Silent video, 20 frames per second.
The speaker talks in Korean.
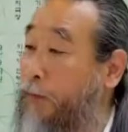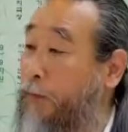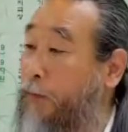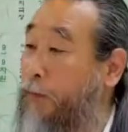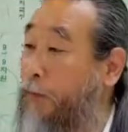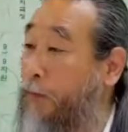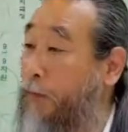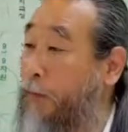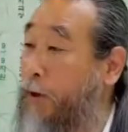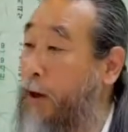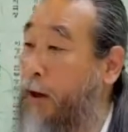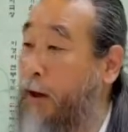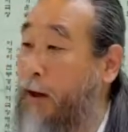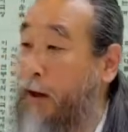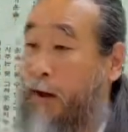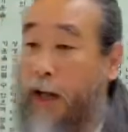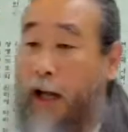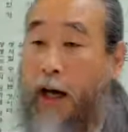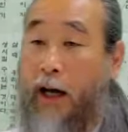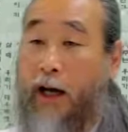음,
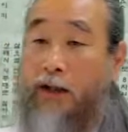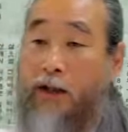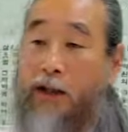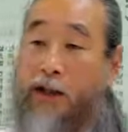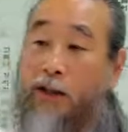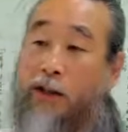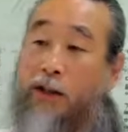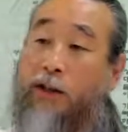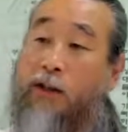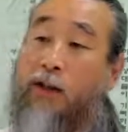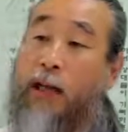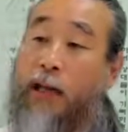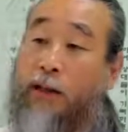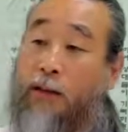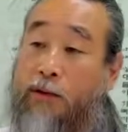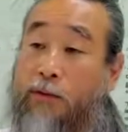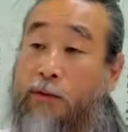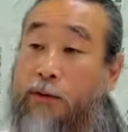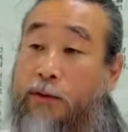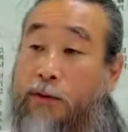내가 지식을
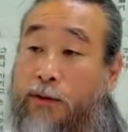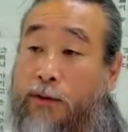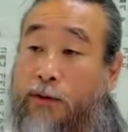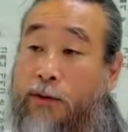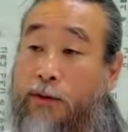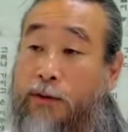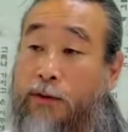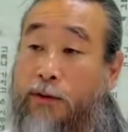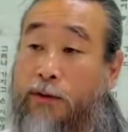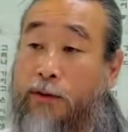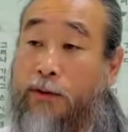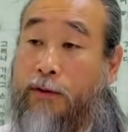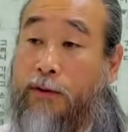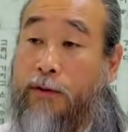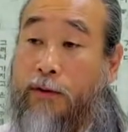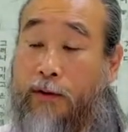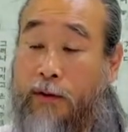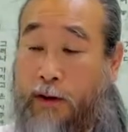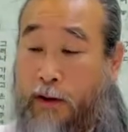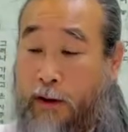갖춰놓은 것은
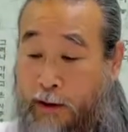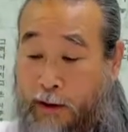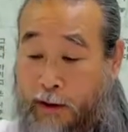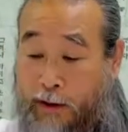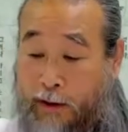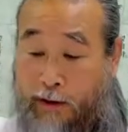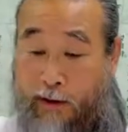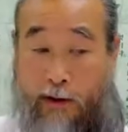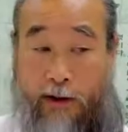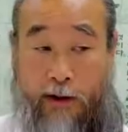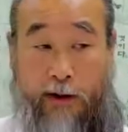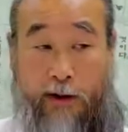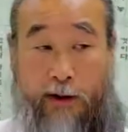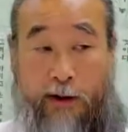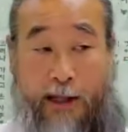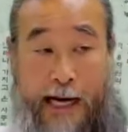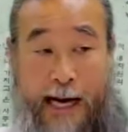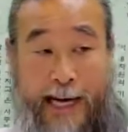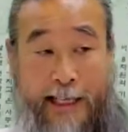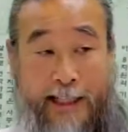이
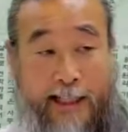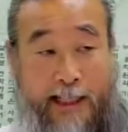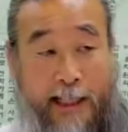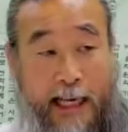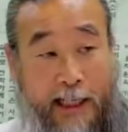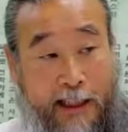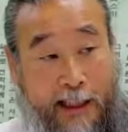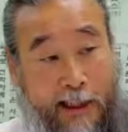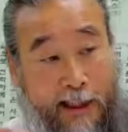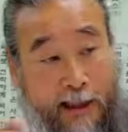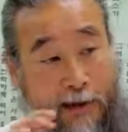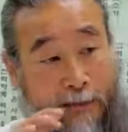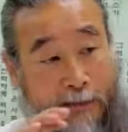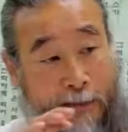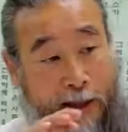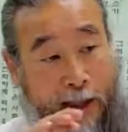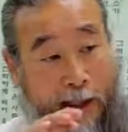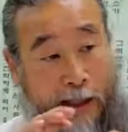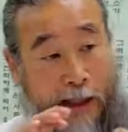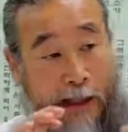한 쌍인
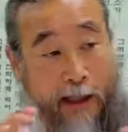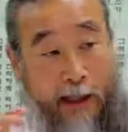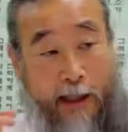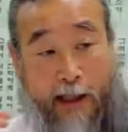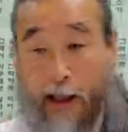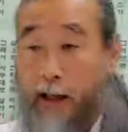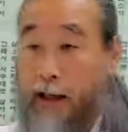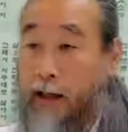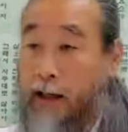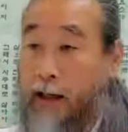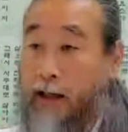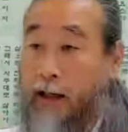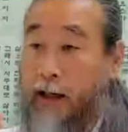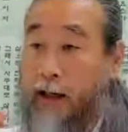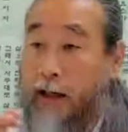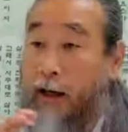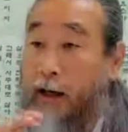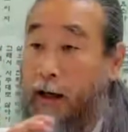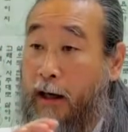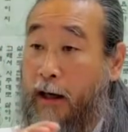겁니다.
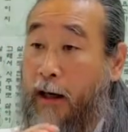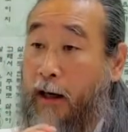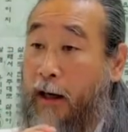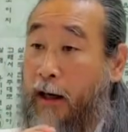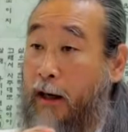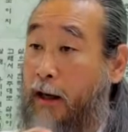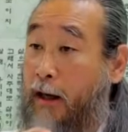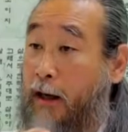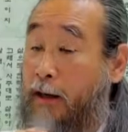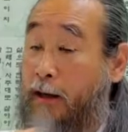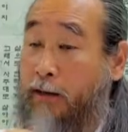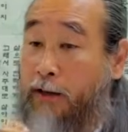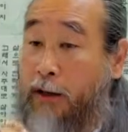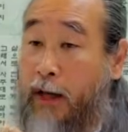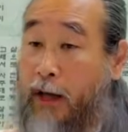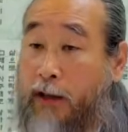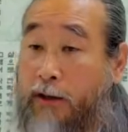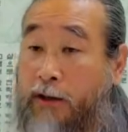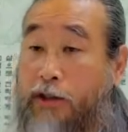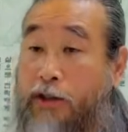아.
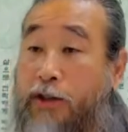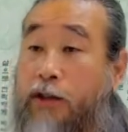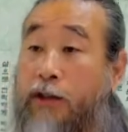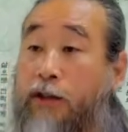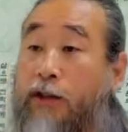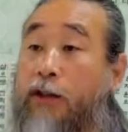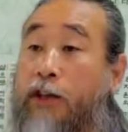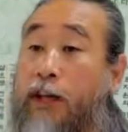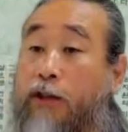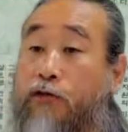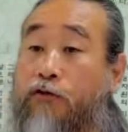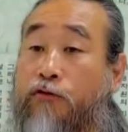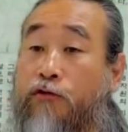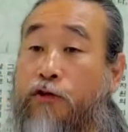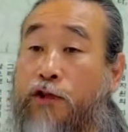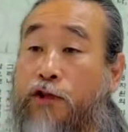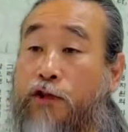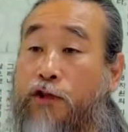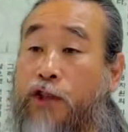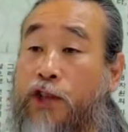내가 지식을 갖추기
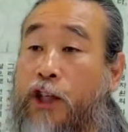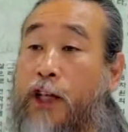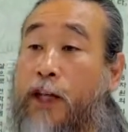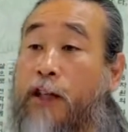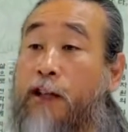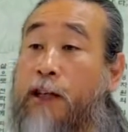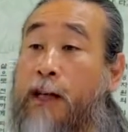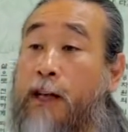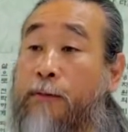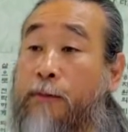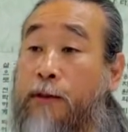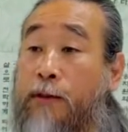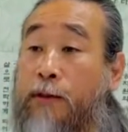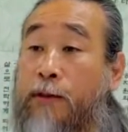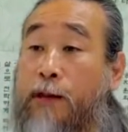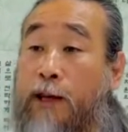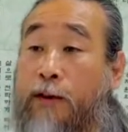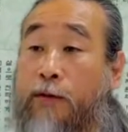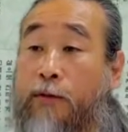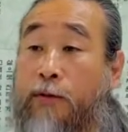위해서 시간을
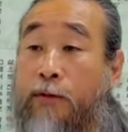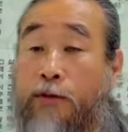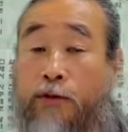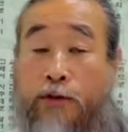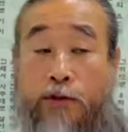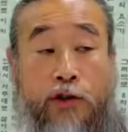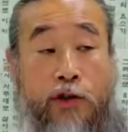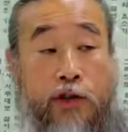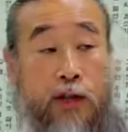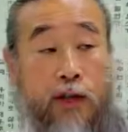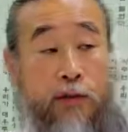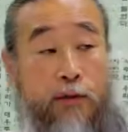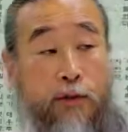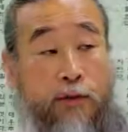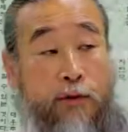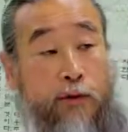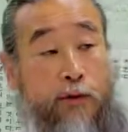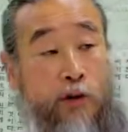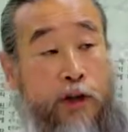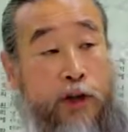낭비를 했고 저
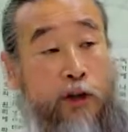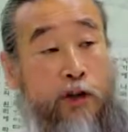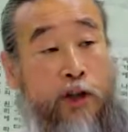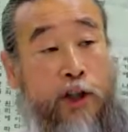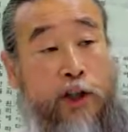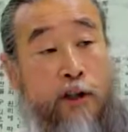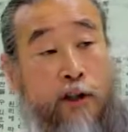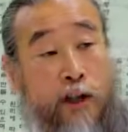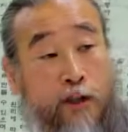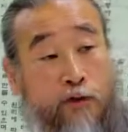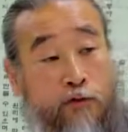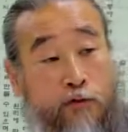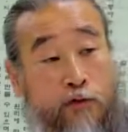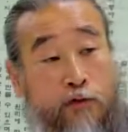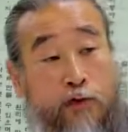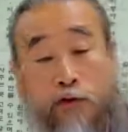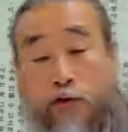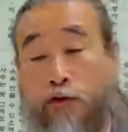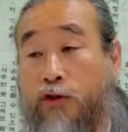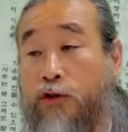사람은 경제를 갖추기 위해서